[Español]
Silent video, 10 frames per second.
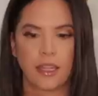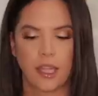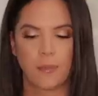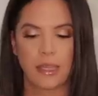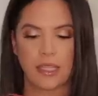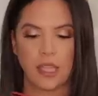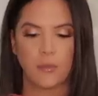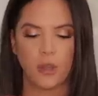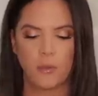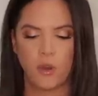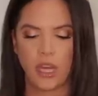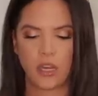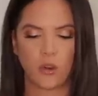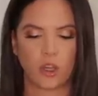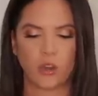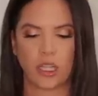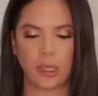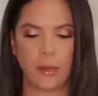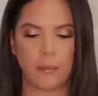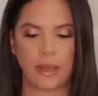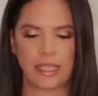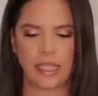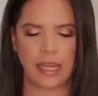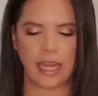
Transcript: También se te puede mojar y no creo que te le pase